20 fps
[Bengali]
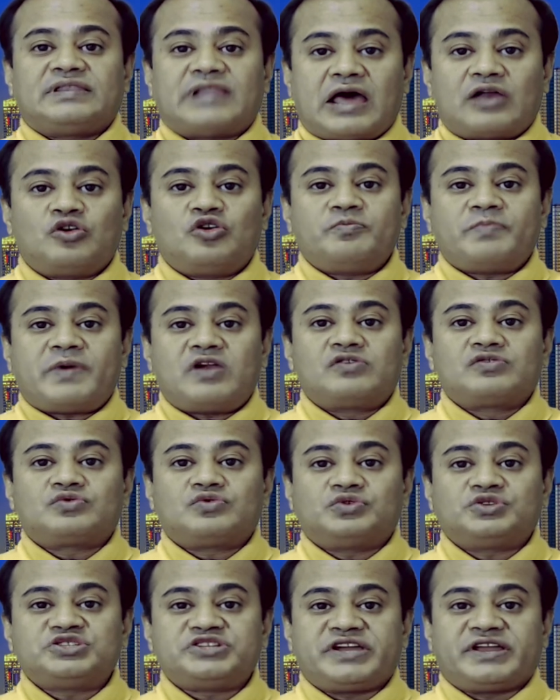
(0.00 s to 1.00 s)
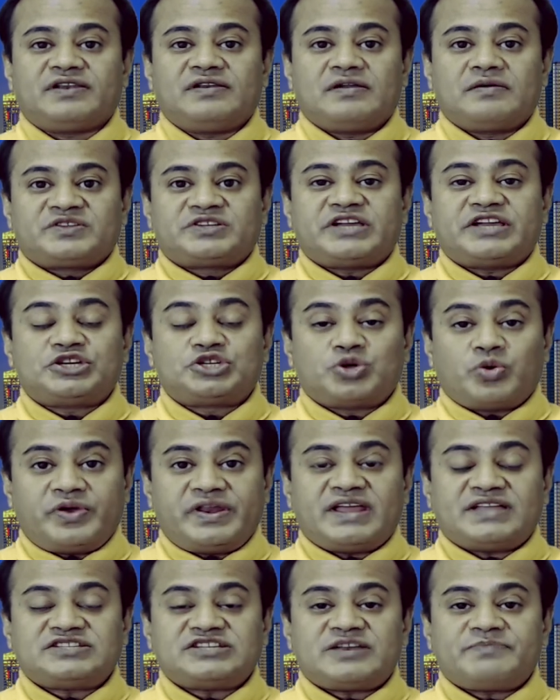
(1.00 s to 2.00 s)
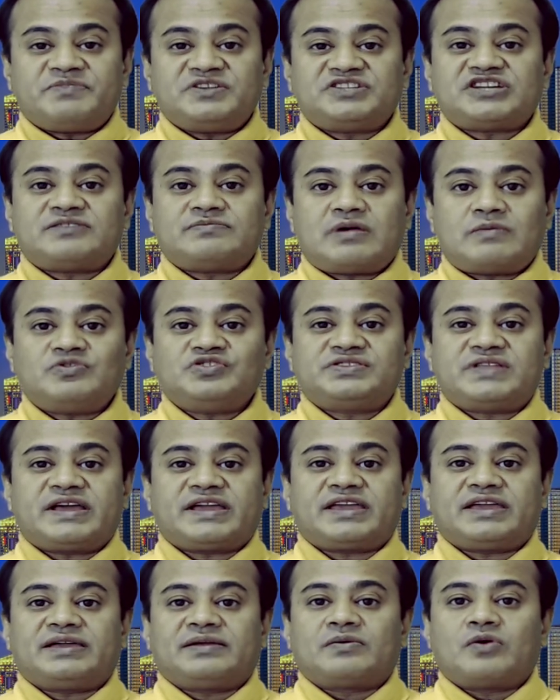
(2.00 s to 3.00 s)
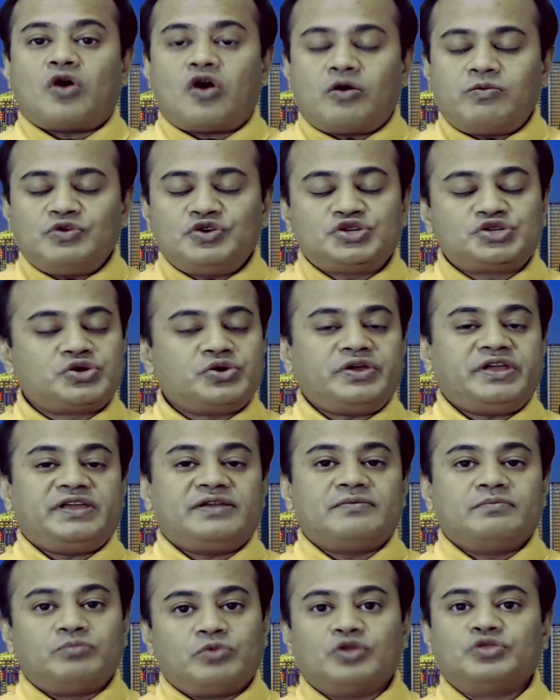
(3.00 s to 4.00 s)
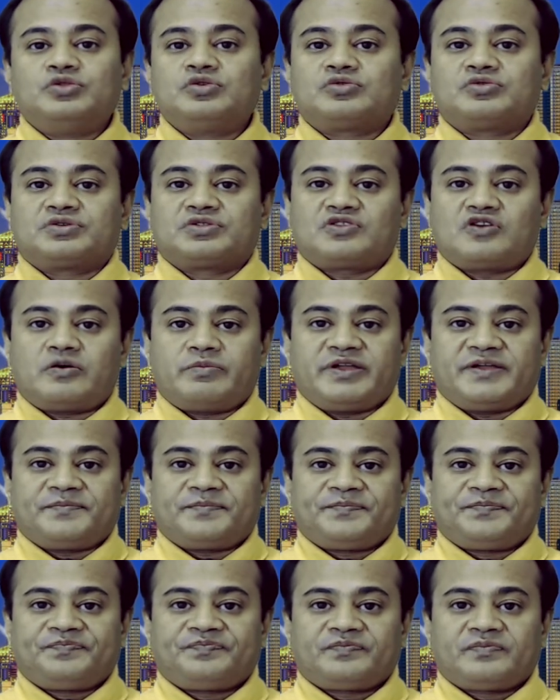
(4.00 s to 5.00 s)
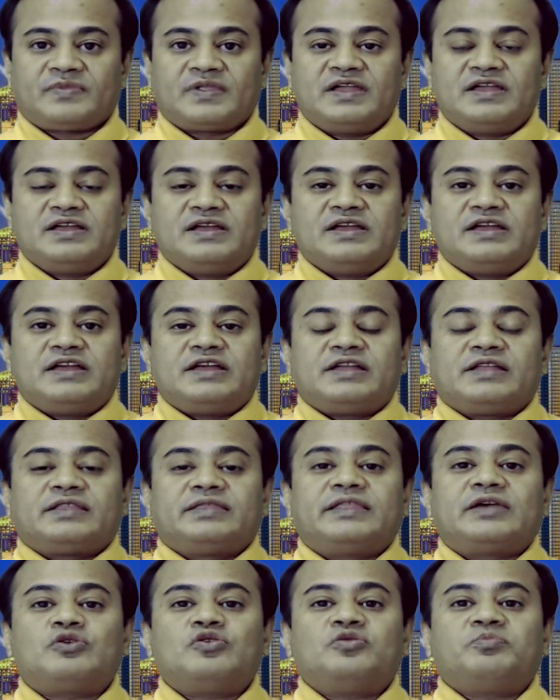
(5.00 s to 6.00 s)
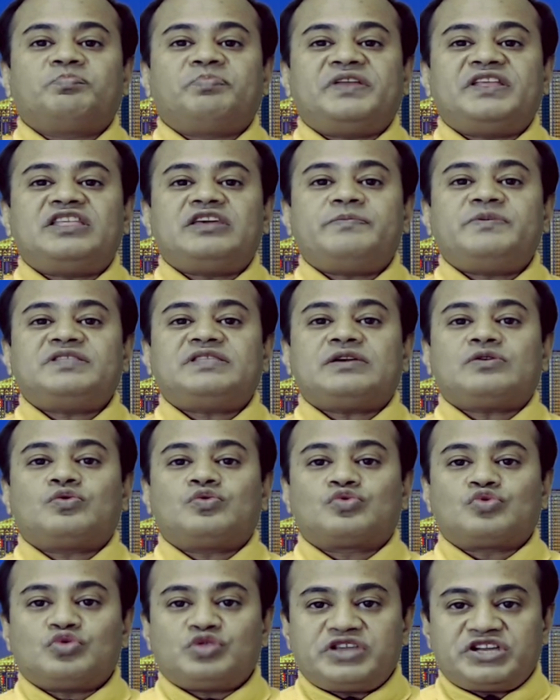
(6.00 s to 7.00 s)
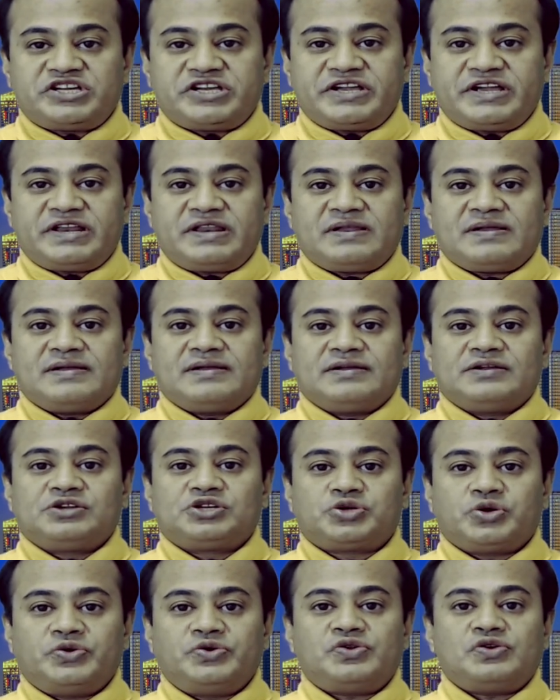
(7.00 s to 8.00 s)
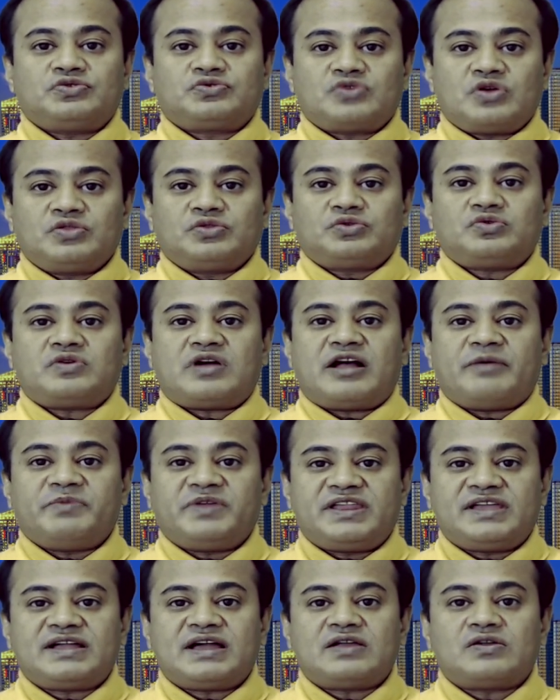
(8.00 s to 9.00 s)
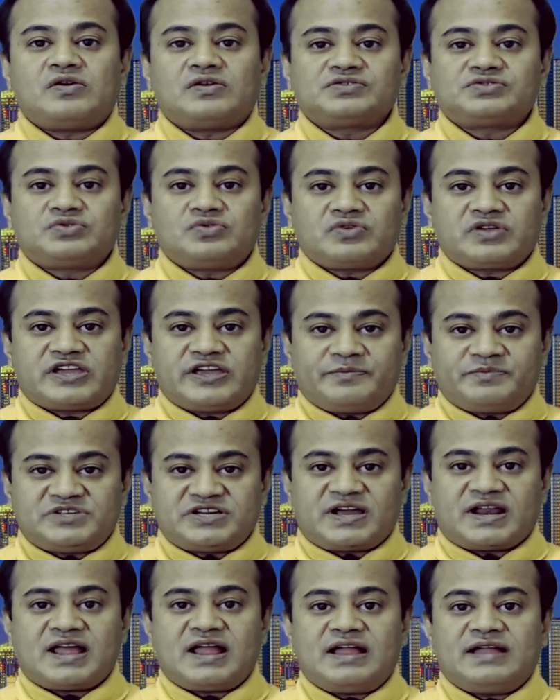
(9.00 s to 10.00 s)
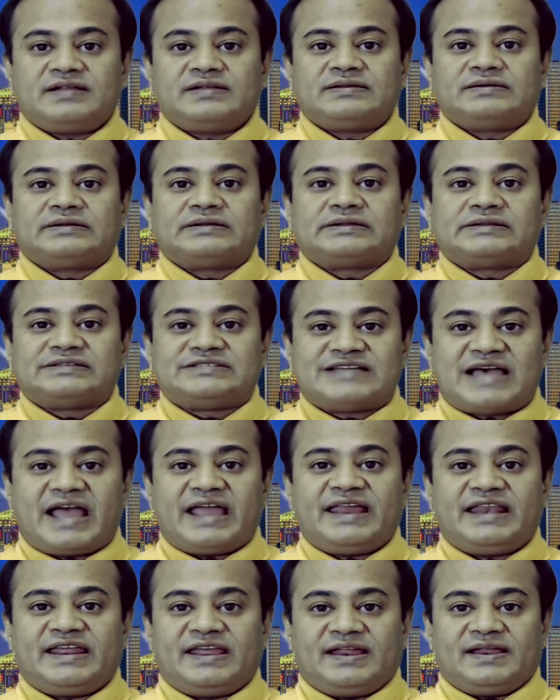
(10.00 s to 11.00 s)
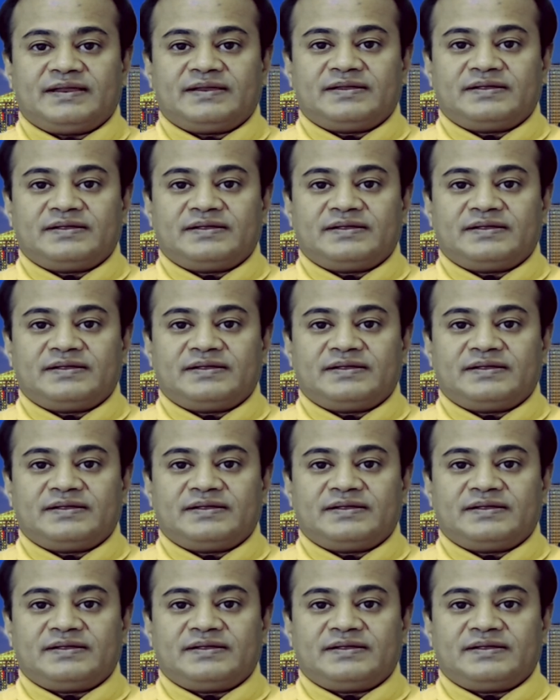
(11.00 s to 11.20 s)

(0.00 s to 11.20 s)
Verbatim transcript: লালন পালন করছেন সে স্বৈরাচার বিচার ব্যবস্থাকে অবশ্যই বন্ধ করতে হবে দেখুন পৃথিবীতে কোনো দেশের স্বৈরতন্ত্র আমেরিকার হস্তক্ষেপ ছাড়া যায়নি